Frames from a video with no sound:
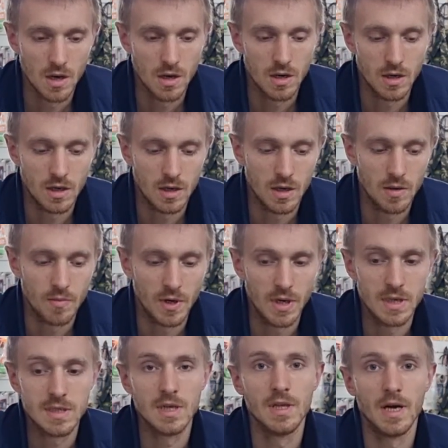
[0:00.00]
Э,
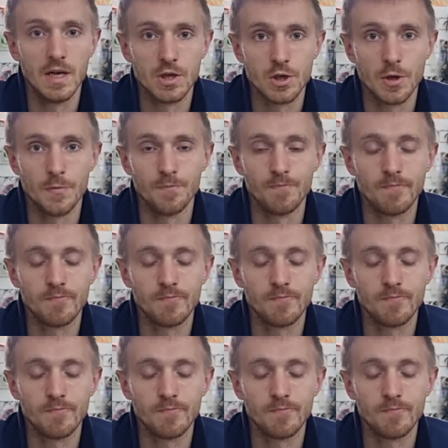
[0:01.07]
полезли дальше